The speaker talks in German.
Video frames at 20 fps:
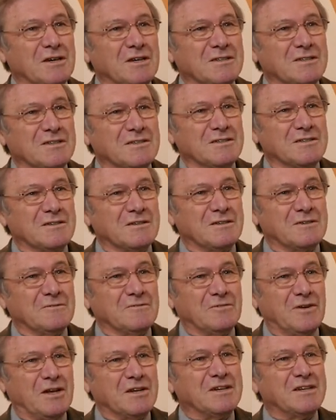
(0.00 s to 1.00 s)
Das äh,
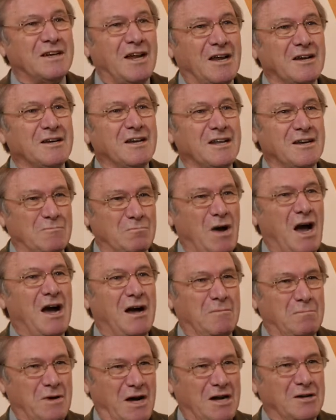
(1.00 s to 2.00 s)
fand dann in
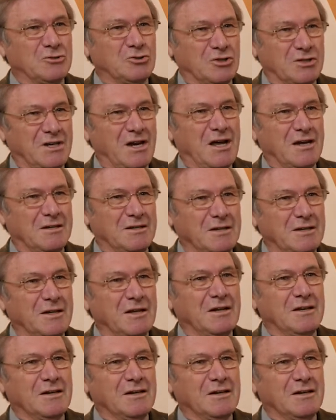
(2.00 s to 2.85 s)
Marbach statt.